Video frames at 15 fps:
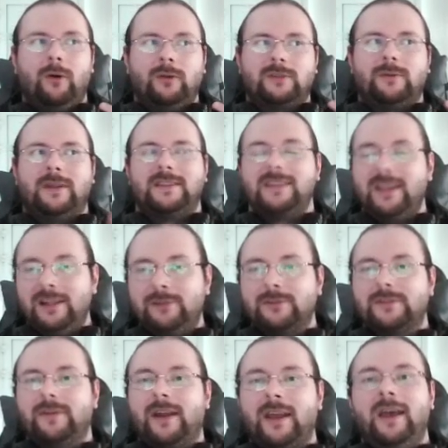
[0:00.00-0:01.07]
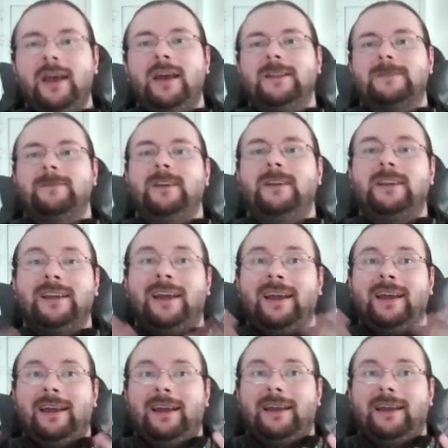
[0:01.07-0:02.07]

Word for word: und zu erzählen und so weiter. Deswegen